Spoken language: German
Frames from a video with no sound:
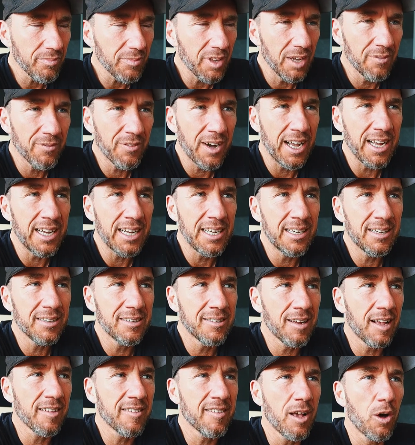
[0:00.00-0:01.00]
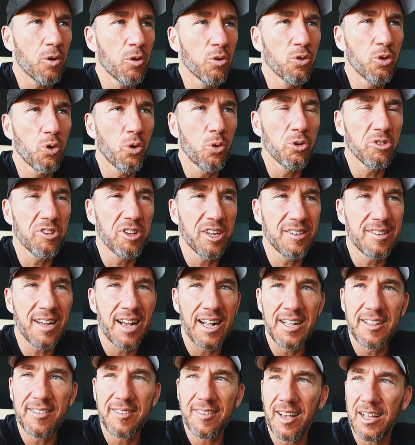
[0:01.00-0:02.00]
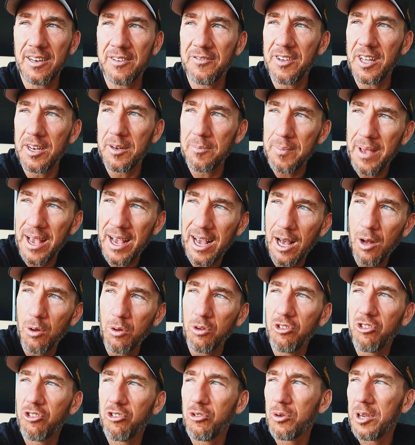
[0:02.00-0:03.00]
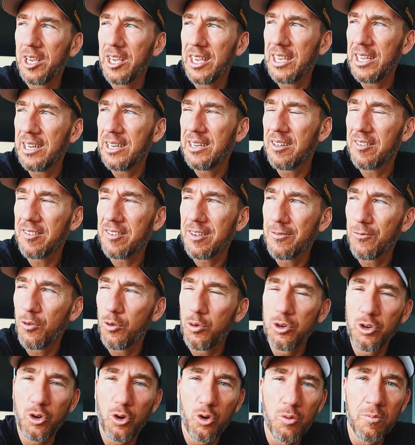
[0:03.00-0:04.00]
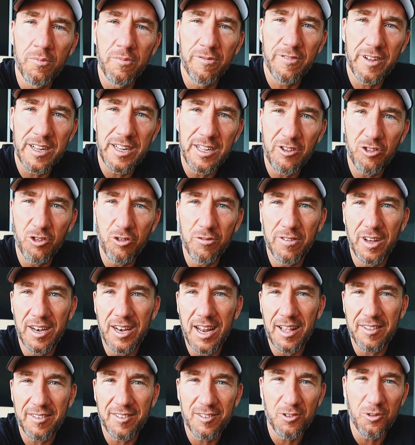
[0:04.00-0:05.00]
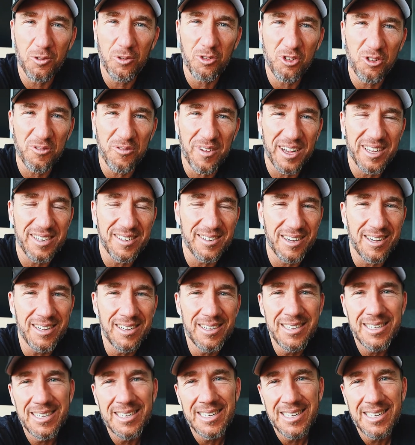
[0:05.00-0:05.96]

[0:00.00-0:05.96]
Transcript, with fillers: weil das auch ein großer Teil sein wird, mehr rauszugehen, das gewohnte Umfeld zu verlassen und so weiter.